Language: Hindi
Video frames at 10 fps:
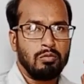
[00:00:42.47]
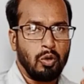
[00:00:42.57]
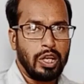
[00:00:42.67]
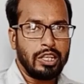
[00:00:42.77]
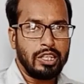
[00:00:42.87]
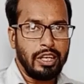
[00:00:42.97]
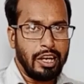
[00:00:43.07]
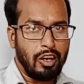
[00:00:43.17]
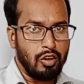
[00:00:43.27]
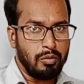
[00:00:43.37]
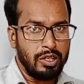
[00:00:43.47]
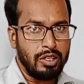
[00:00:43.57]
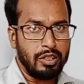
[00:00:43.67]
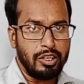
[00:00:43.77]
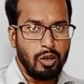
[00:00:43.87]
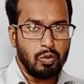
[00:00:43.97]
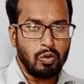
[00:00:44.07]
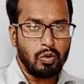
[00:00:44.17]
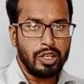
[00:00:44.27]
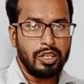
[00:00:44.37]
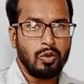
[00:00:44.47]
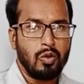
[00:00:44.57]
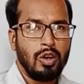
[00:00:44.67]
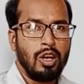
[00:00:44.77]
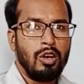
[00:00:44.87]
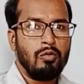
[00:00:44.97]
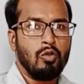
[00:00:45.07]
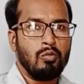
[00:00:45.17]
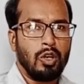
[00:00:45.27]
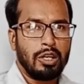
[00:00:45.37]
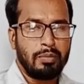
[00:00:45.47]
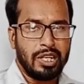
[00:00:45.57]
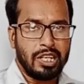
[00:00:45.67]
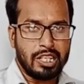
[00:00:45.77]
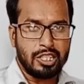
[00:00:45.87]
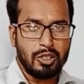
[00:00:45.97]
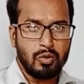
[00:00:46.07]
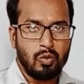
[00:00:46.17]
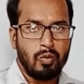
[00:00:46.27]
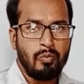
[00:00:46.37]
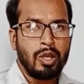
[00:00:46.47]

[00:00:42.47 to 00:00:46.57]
मुल्क की इकॉनमी डाउन हो रही हो वो मुल्क पे कर्ज़े हों